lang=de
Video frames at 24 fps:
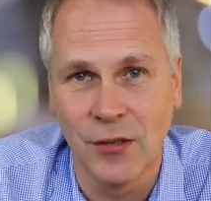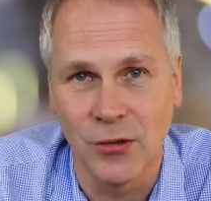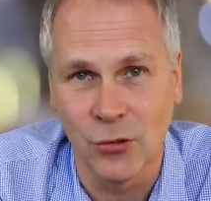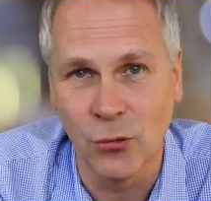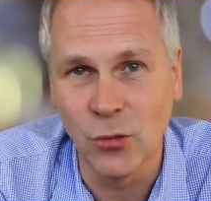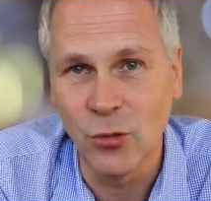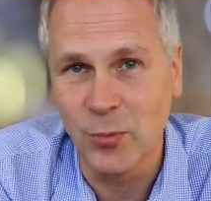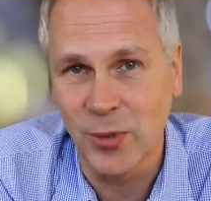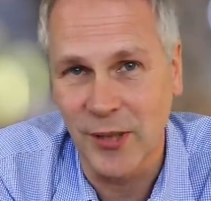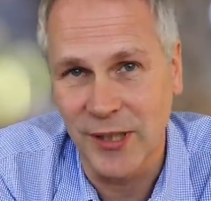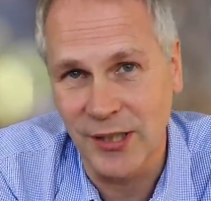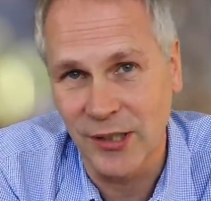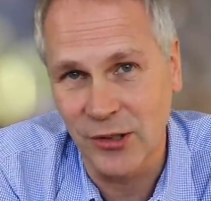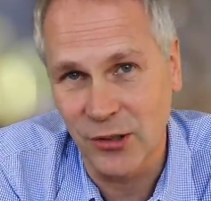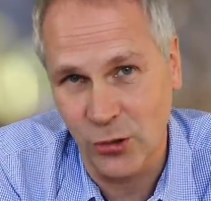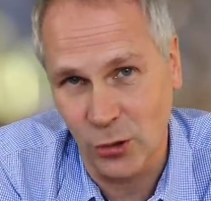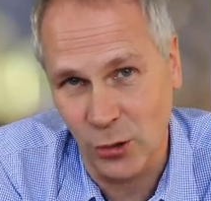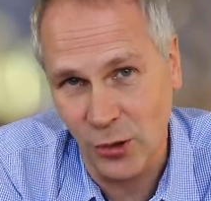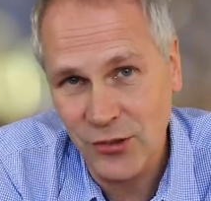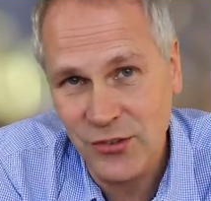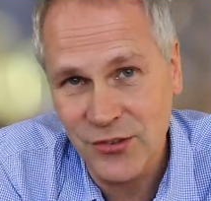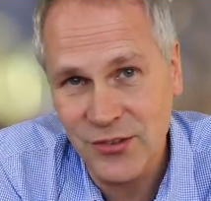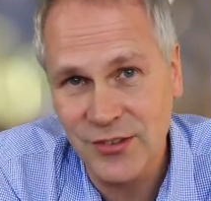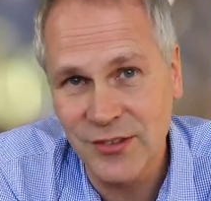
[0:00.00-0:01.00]
Gut, bei den
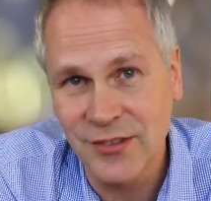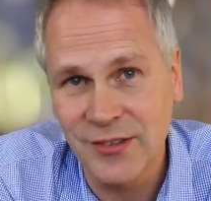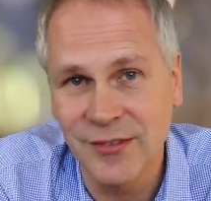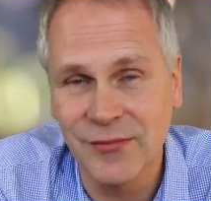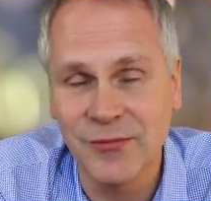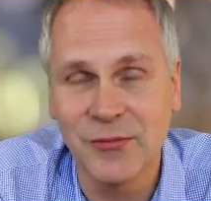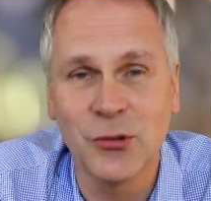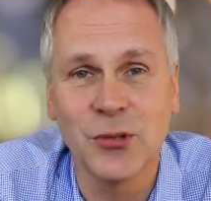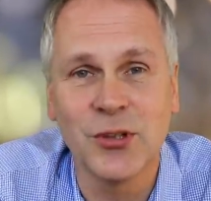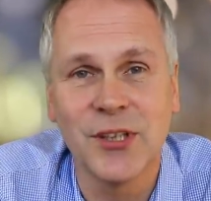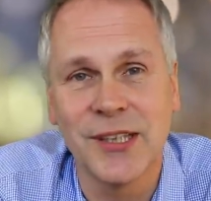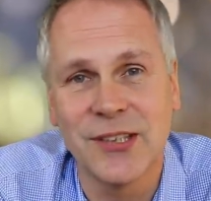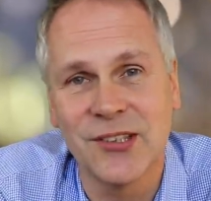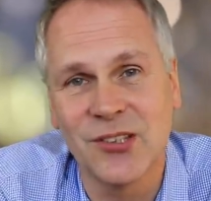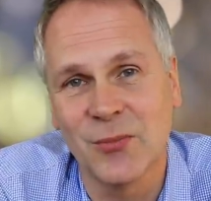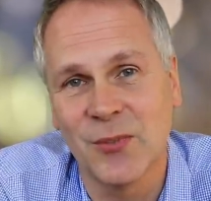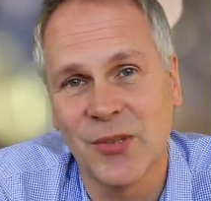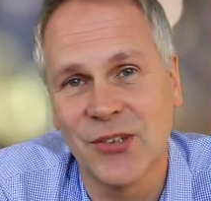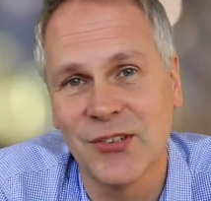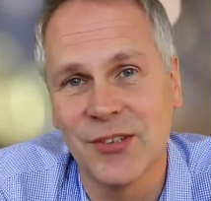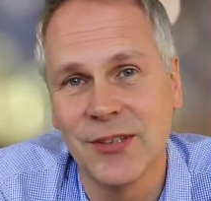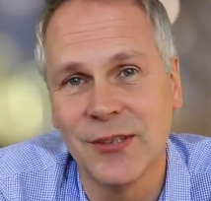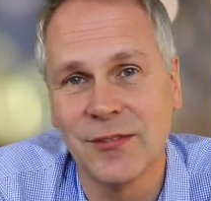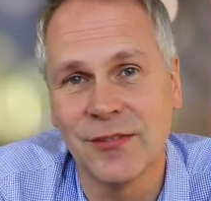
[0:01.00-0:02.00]
Kosten wurde jetzt
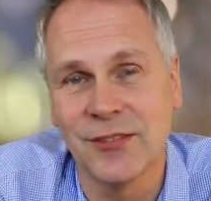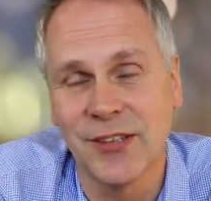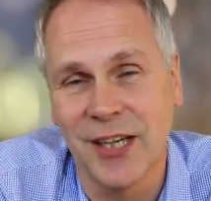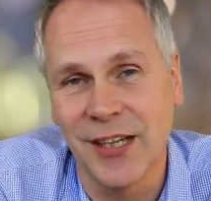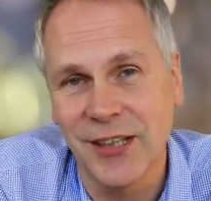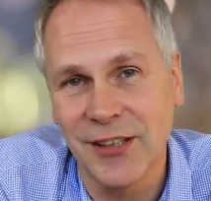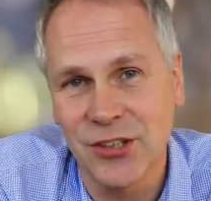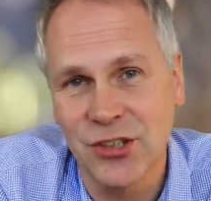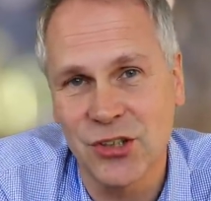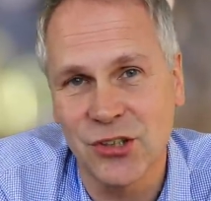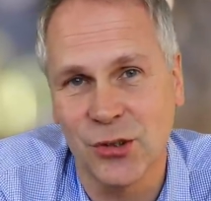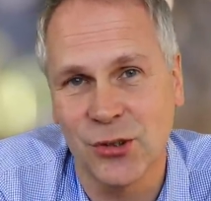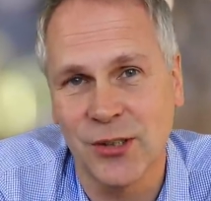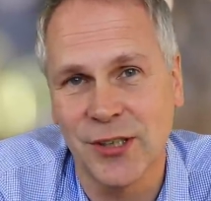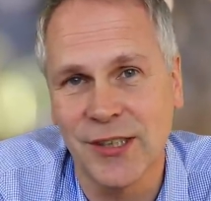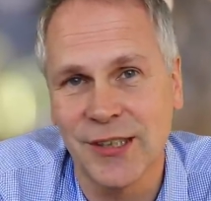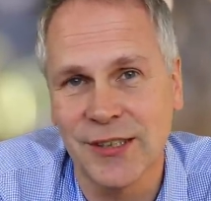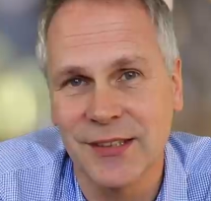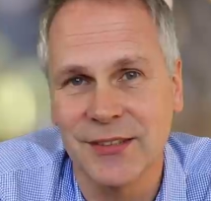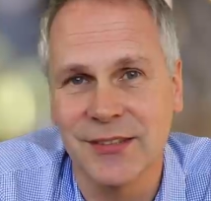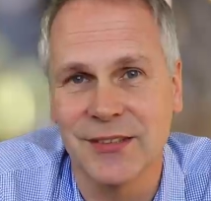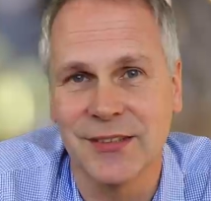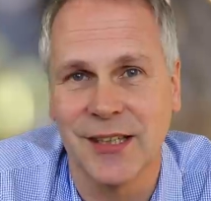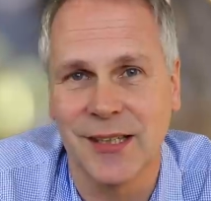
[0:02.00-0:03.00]
massiv
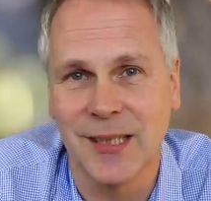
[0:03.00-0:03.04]
nachgesteuert.